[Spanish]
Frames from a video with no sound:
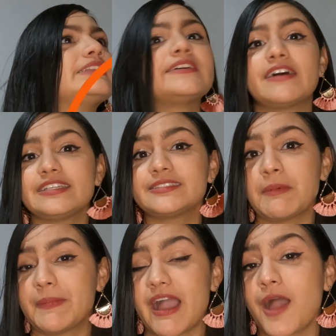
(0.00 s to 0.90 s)
de
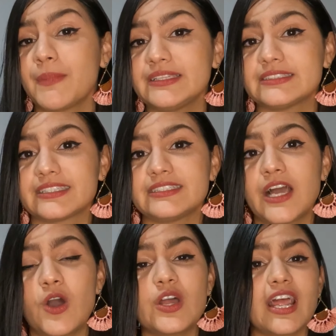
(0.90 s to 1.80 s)
barista me pagaban 26
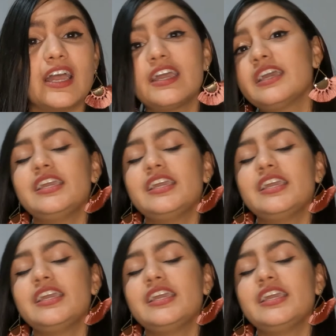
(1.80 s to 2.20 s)
la hora